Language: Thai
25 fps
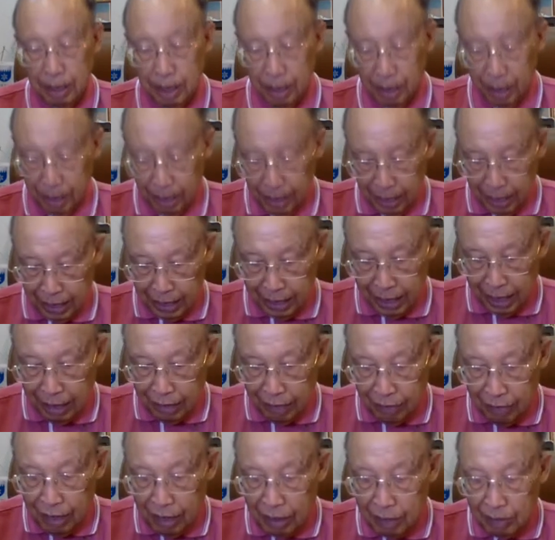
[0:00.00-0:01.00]
และการ
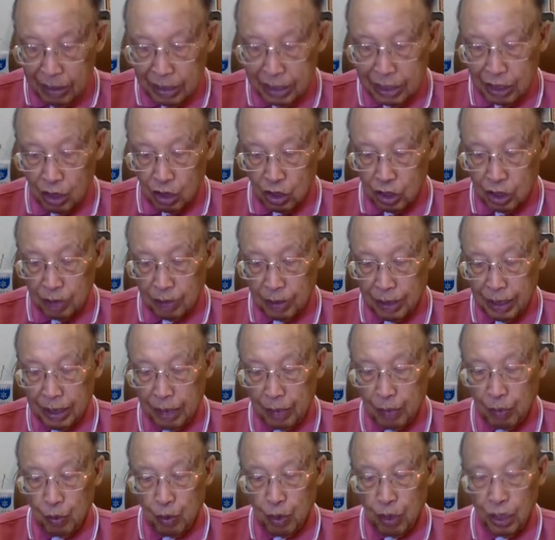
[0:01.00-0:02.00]
ว่างมือสักคนเจ็บไข้ได้
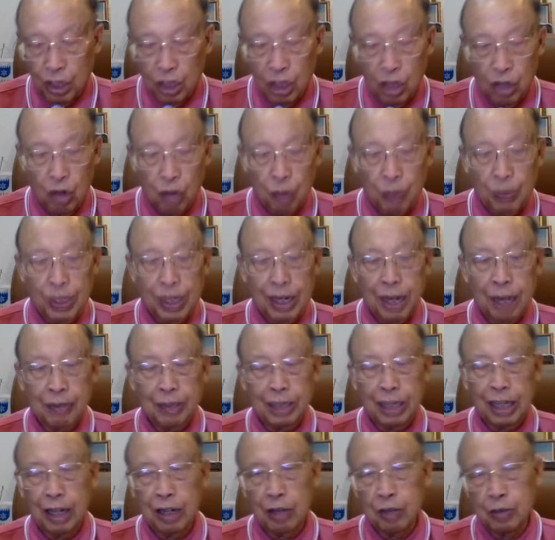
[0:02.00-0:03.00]
ป่วย ก็เป็นน้ำพระทั
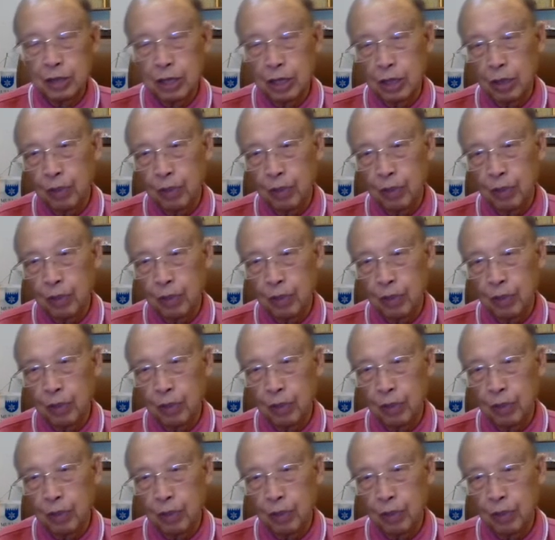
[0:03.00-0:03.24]
ยของพระเจ้า